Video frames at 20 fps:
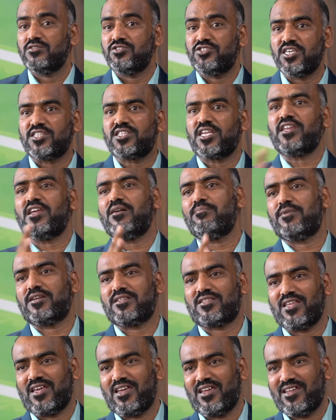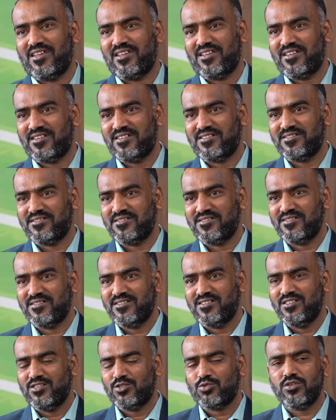जताना पड़ता है
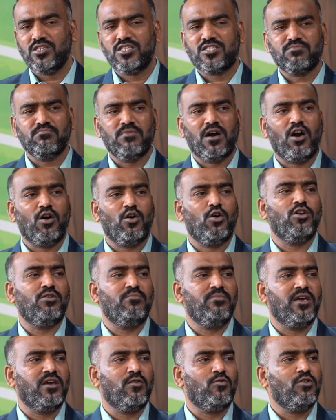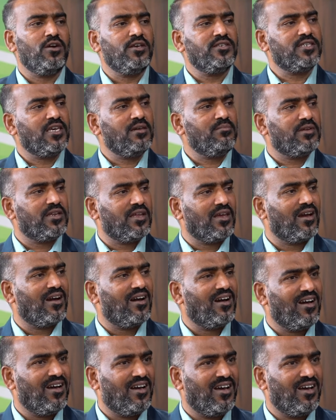तो इस माहौल में वो ऐसे ही बनेगा